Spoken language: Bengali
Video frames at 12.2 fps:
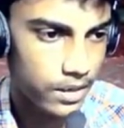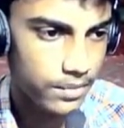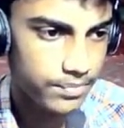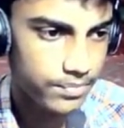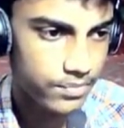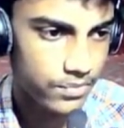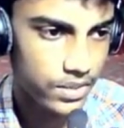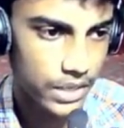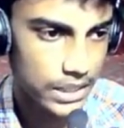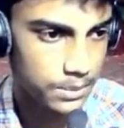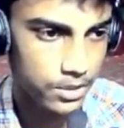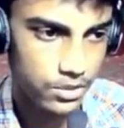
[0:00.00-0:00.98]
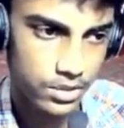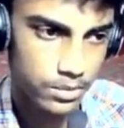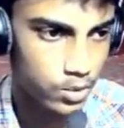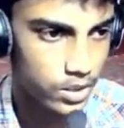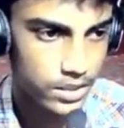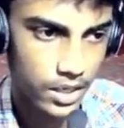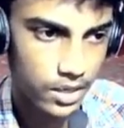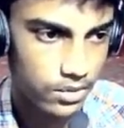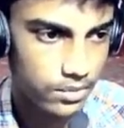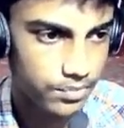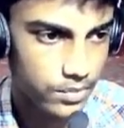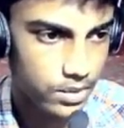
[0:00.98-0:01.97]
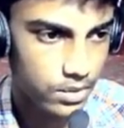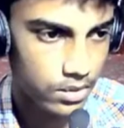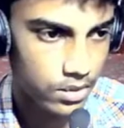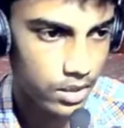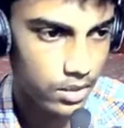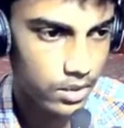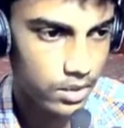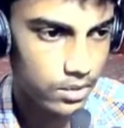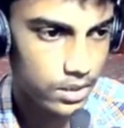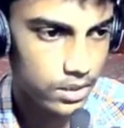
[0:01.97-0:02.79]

না ফার্স্ট পার্সন মোডে চালানো ওই ওই ওই